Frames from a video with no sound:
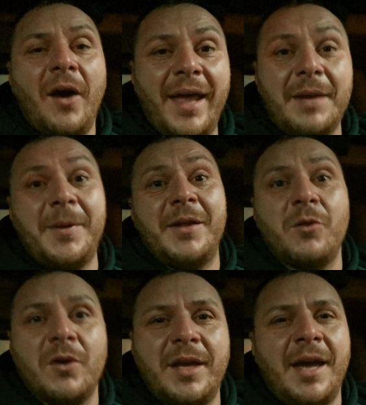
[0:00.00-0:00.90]
E
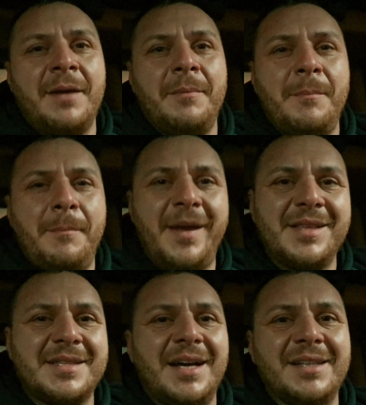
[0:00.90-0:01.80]
ripeto che
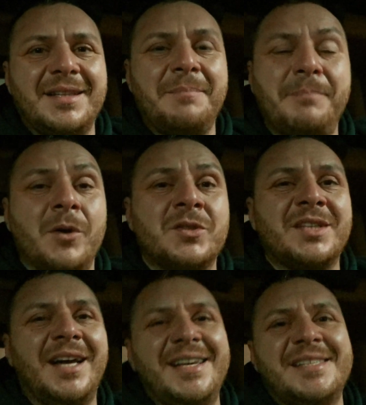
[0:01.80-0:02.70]
pensate
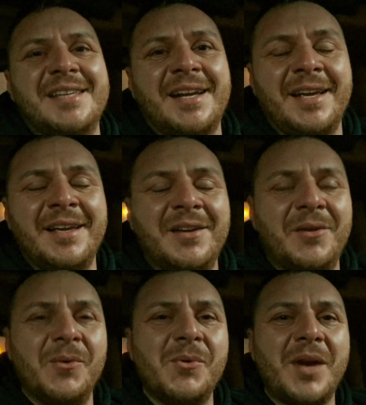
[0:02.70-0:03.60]
possa essere
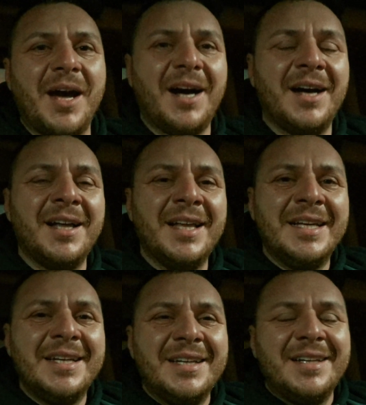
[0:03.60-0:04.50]
una
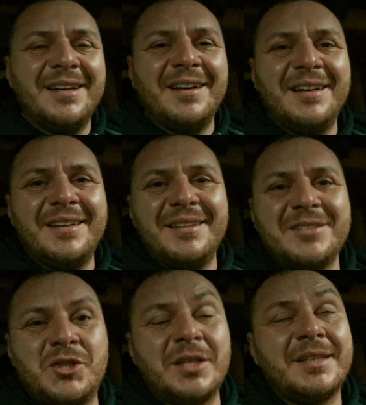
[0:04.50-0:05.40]

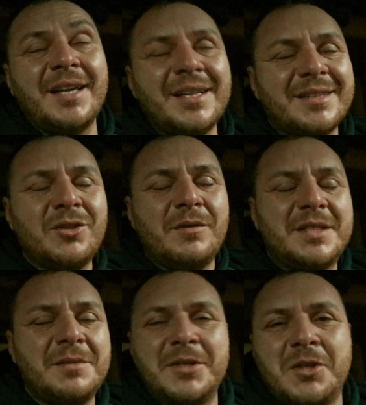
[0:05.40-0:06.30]
città
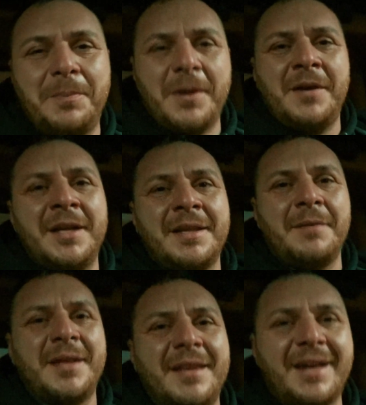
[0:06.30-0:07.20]
dove si mangia
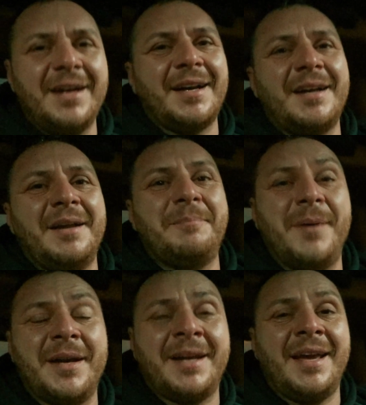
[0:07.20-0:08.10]
prevalentemente carne
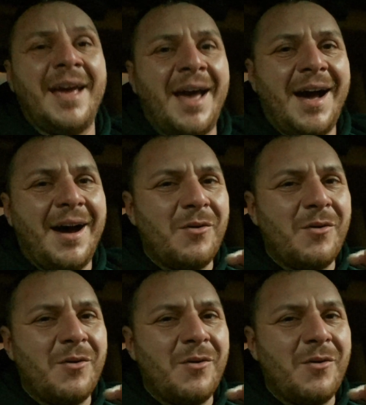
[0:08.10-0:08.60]
perché ha